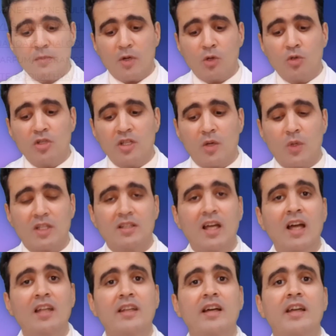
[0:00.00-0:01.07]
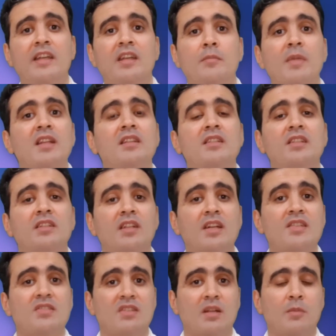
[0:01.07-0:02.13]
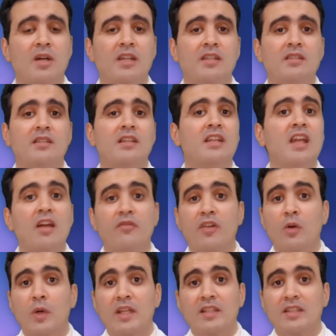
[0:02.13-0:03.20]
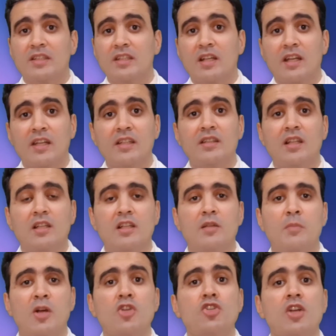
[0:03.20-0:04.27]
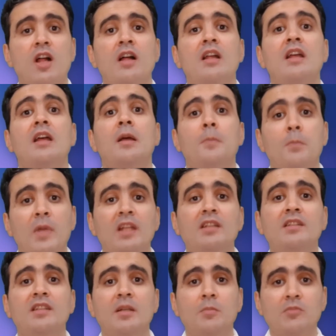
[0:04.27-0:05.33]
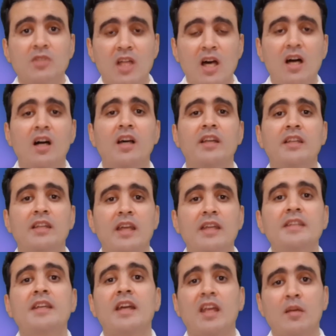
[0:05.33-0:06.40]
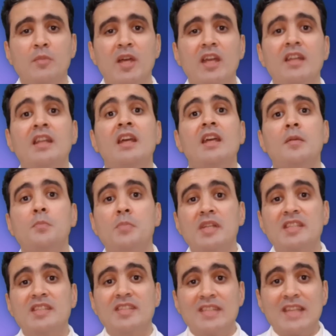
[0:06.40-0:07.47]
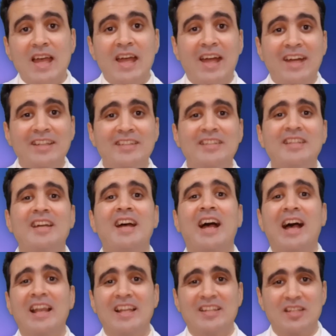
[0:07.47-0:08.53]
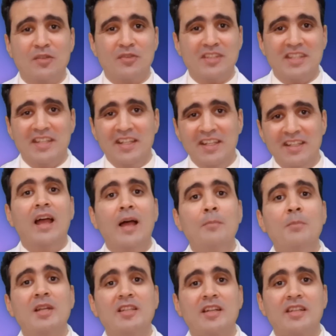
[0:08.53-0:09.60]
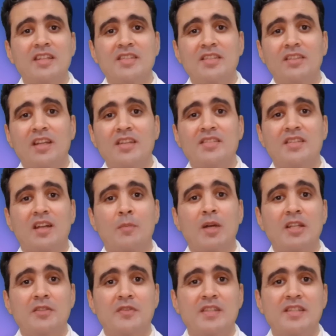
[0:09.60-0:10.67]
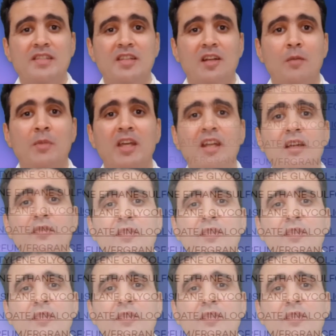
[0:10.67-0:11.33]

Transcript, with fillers: ما كنا وضحنا ان ماده النايسيناميد ليها فوائد كتيره جدا للبشره من ضمنها ان هي كمان بتساعد على التفتيح اما تركيز النايسيناميد في السيرم هنا